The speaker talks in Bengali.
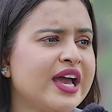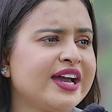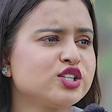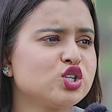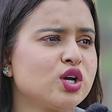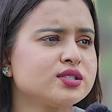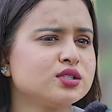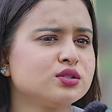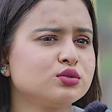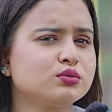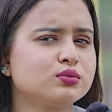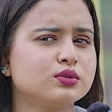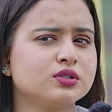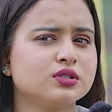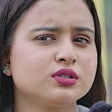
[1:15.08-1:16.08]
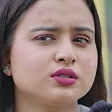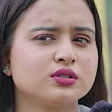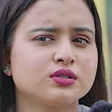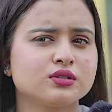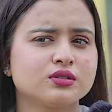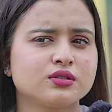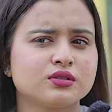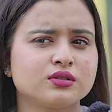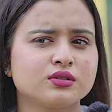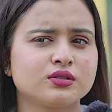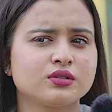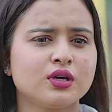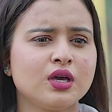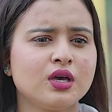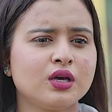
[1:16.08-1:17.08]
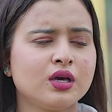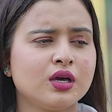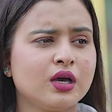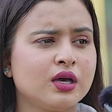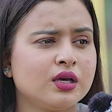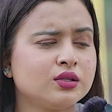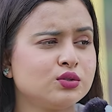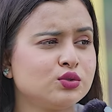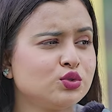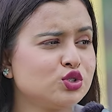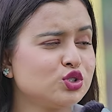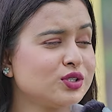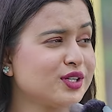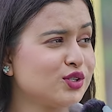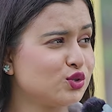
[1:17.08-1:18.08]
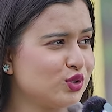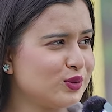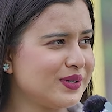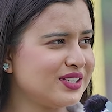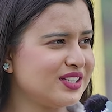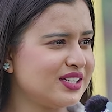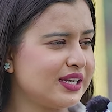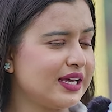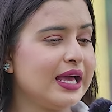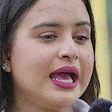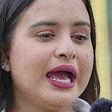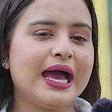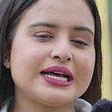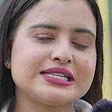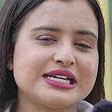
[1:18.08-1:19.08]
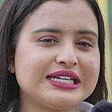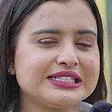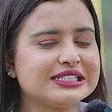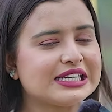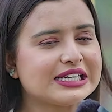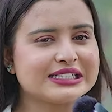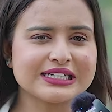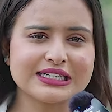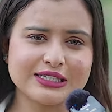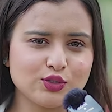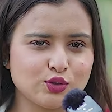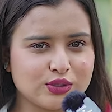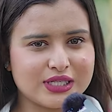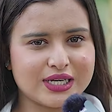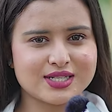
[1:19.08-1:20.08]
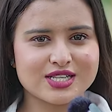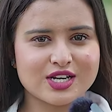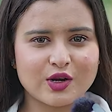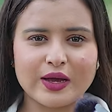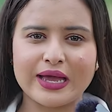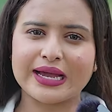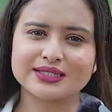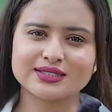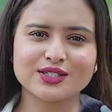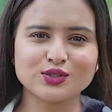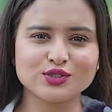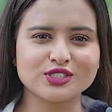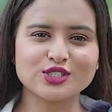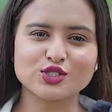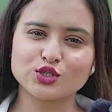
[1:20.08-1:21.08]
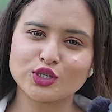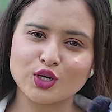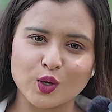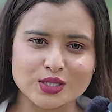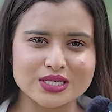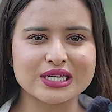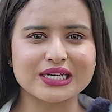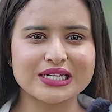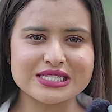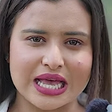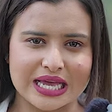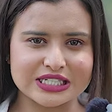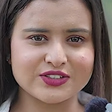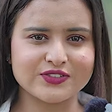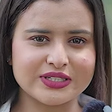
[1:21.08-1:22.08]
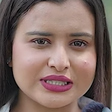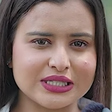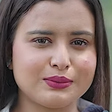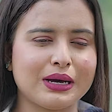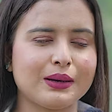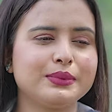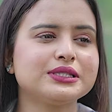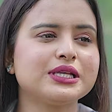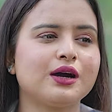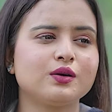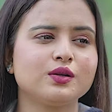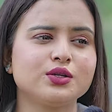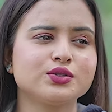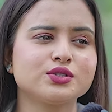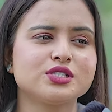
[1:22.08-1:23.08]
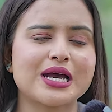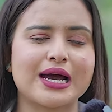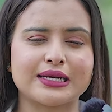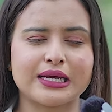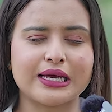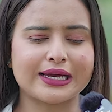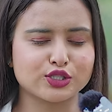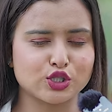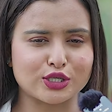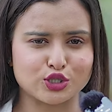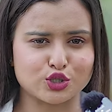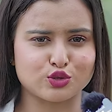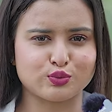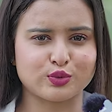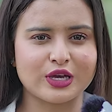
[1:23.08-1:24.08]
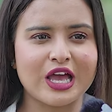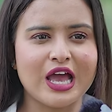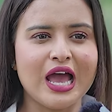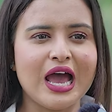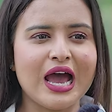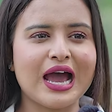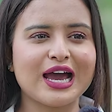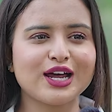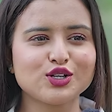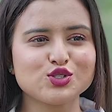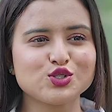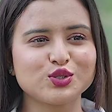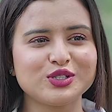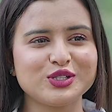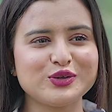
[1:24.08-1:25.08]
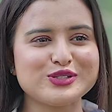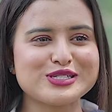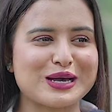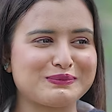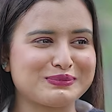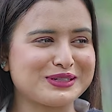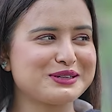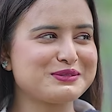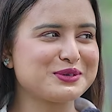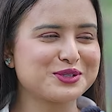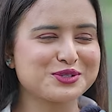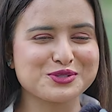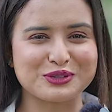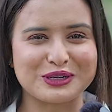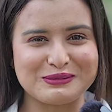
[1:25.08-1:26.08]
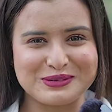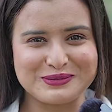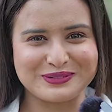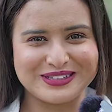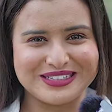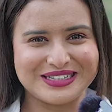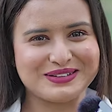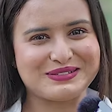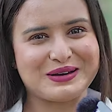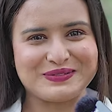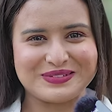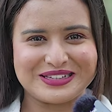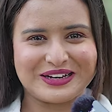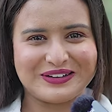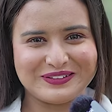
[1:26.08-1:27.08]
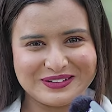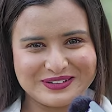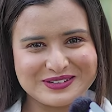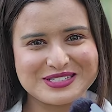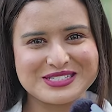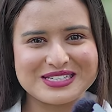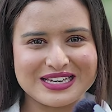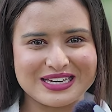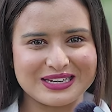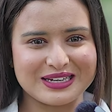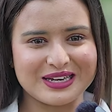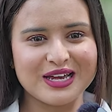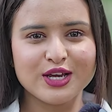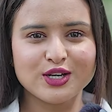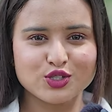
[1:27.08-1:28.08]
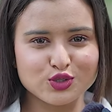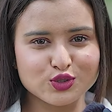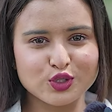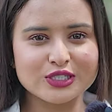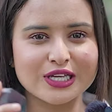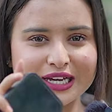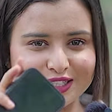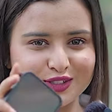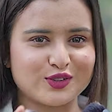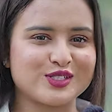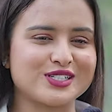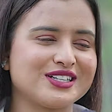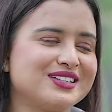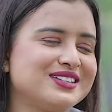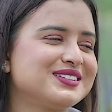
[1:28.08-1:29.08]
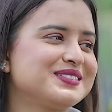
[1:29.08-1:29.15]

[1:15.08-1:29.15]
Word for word: একশো আটানব্বই শিওর দুইশো থেকে দুইবার দিলে হ্যাঁ। আচ্ছা এটা টেকনিক্যালি দুইটা আনসার হয় একটা হচ্ছে যদি লজিক্যালি সাইন্টিফিকলি ভাবি তাহলে হচ্ছে একশো আটানব্বই আর যদি ওই যে আপনাদের মতো চোরামি বুদ্ধিতে ভাবি তাহলে হচ্ছে শূন্য থাকে দুইটা